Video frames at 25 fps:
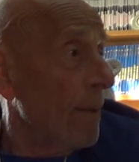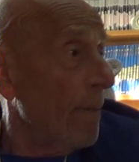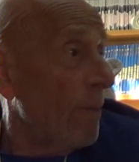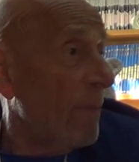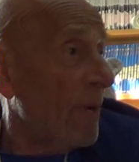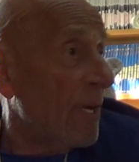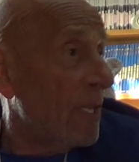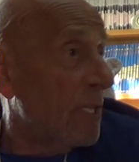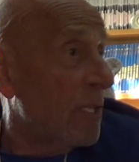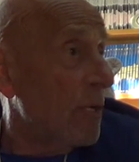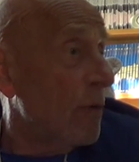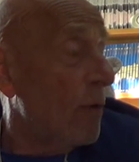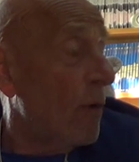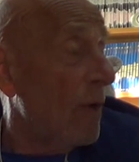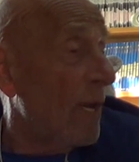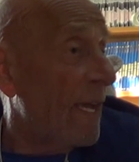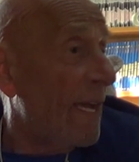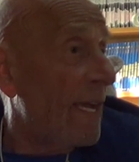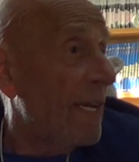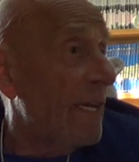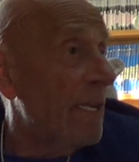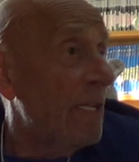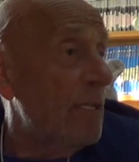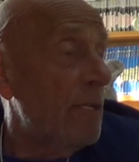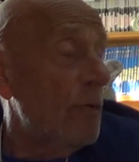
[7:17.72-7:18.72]

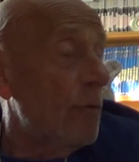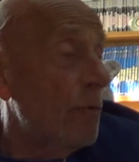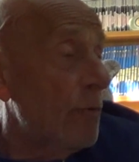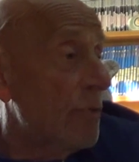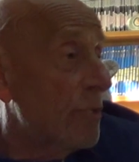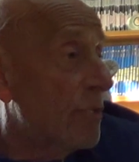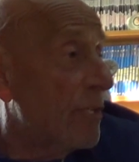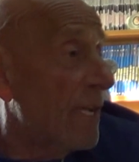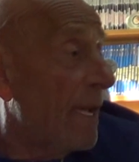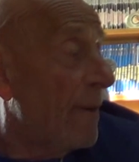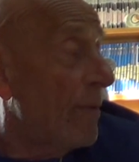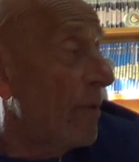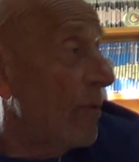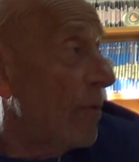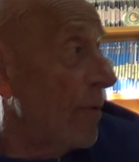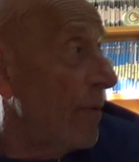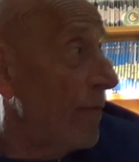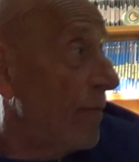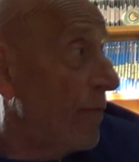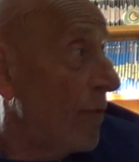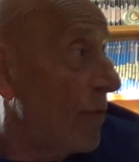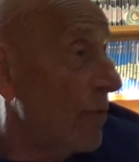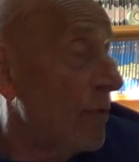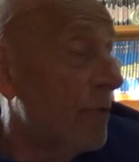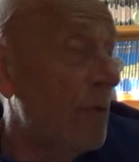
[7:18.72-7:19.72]
particolare di cui siamo
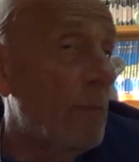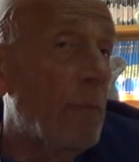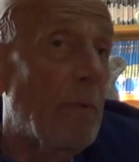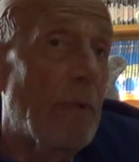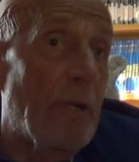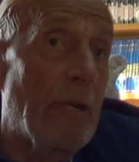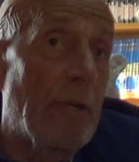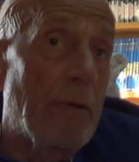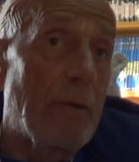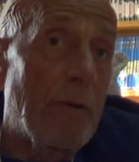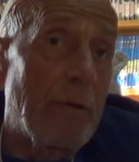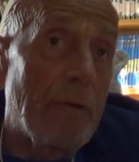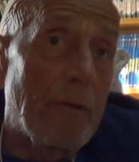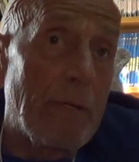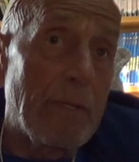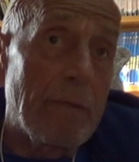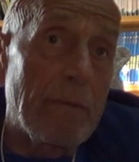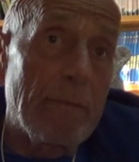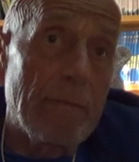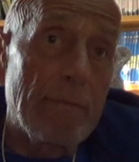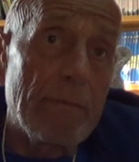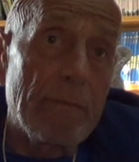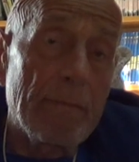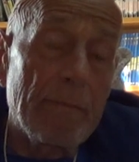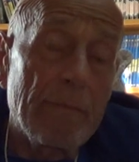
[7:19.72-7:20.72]
coinvolti pure noi.
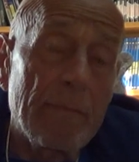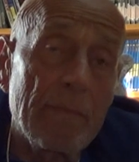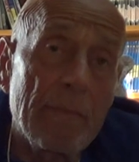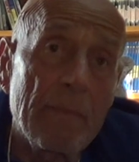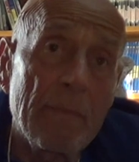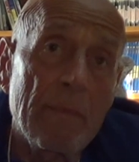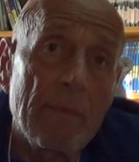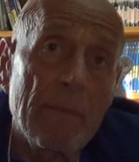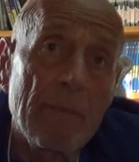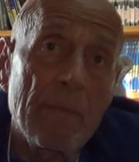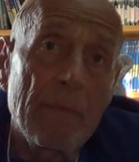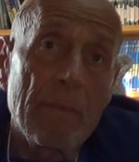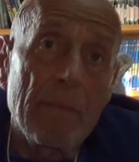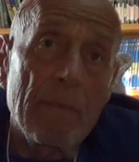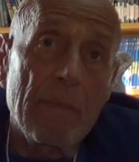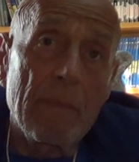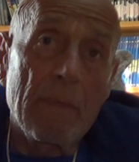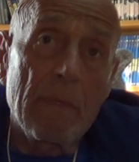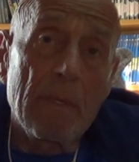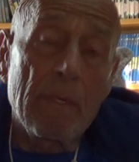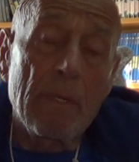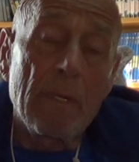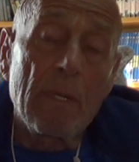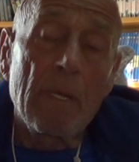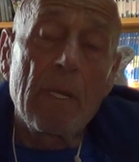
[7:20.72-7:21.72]
Un equilibrio
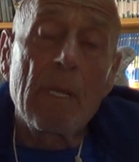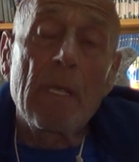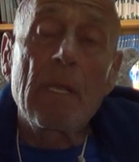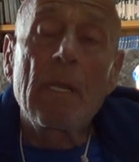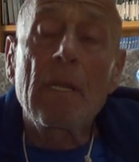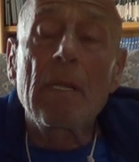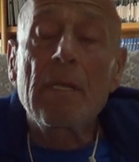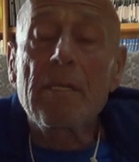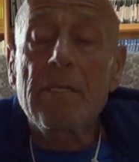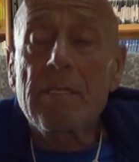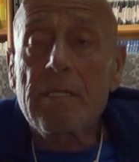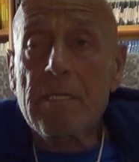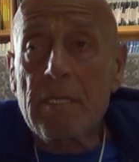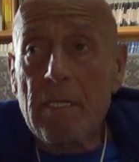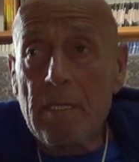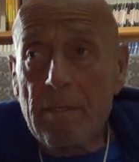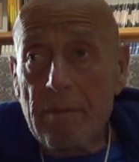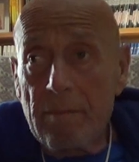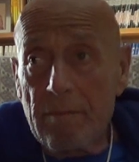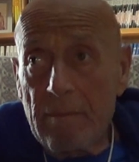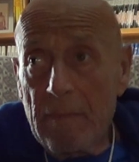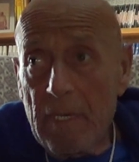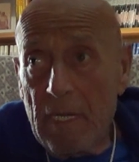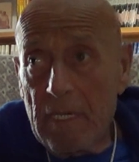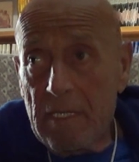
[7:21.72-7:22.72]
che, che sì,
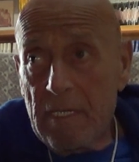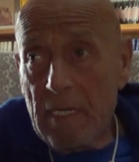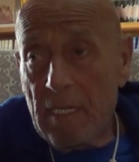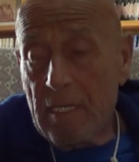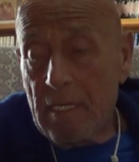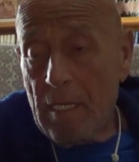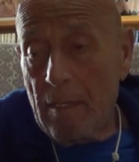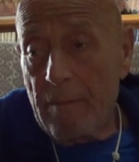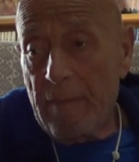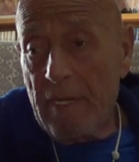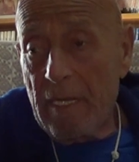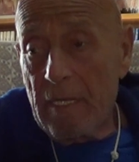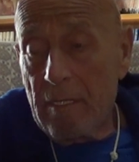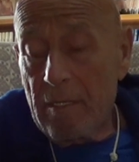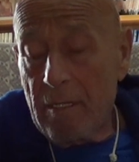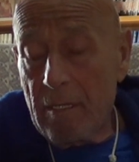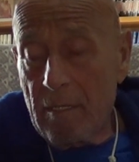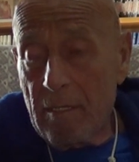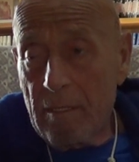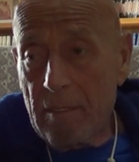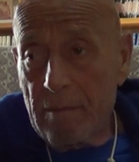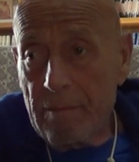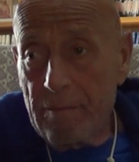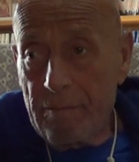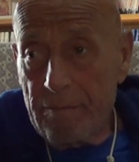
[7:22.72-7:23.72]
c'era creato
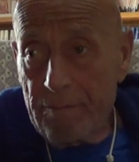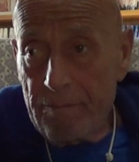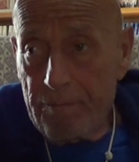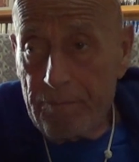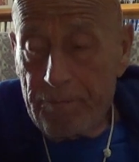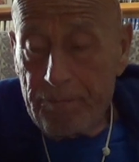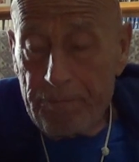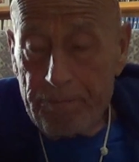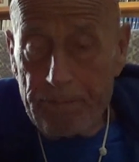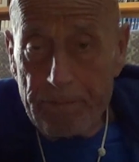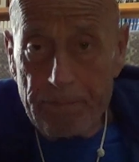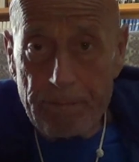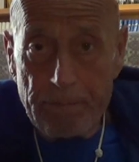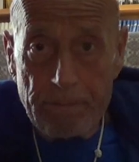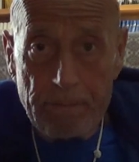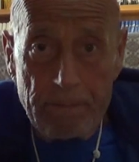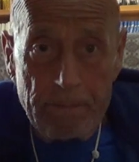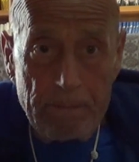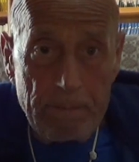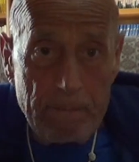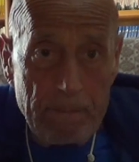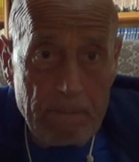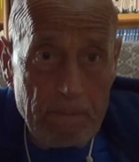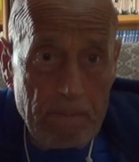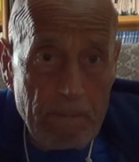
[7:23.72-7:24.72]

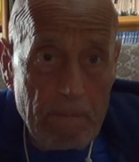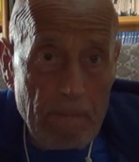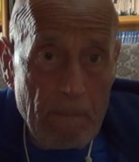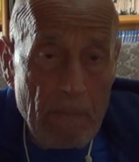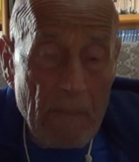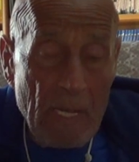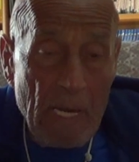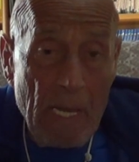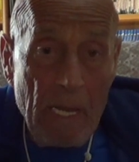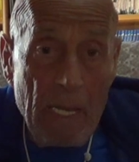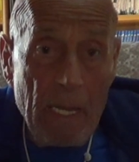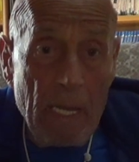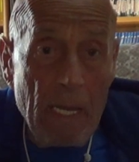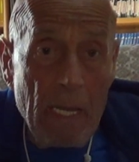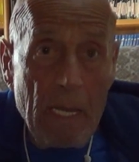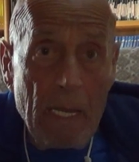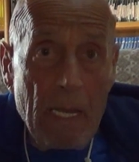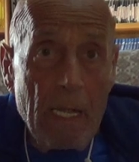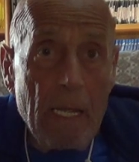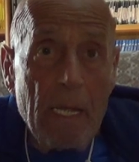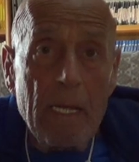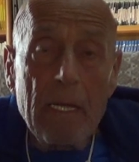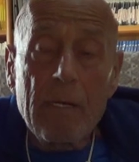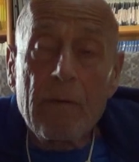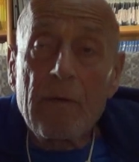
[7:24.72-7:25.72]
naturalmente.
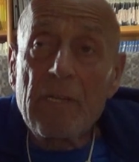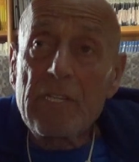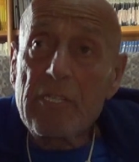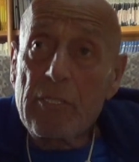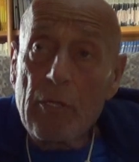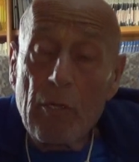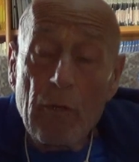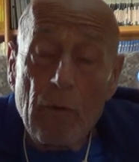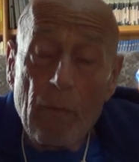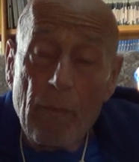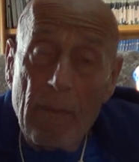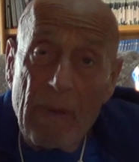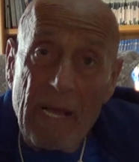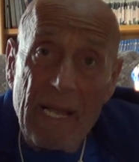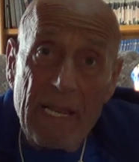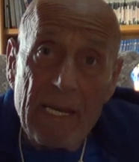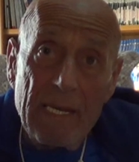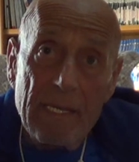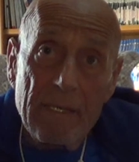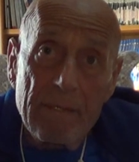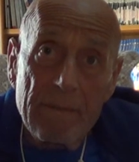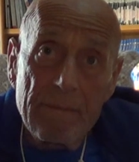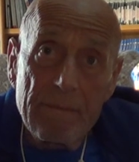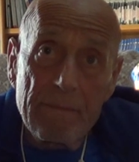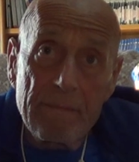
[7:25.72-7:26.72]
E questo è un
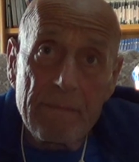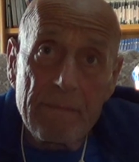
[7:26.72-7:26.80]
male,